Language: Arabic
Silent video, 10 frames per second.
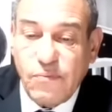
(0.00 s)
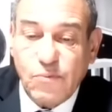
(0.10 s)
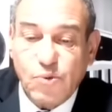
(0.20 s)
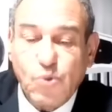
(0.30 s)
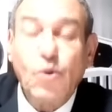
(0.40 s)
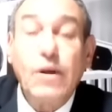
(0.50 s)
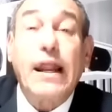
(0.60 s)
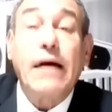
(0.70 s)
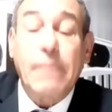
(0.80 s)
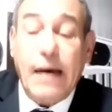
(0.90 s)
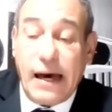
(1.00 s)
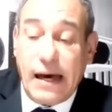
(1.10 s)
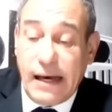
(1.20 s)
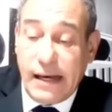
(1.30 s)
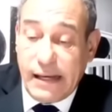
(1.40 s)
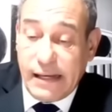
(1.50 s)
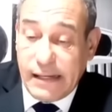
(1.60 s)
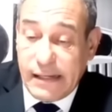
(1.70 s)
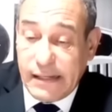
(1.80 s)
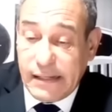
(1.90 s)
شكون اللي راح مع
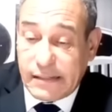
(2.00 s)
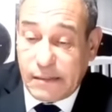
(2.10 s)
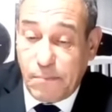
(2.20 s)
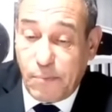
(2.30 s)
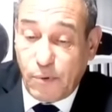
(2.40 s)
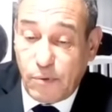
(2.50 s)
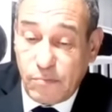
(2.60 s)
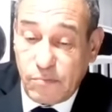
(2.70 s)
تبون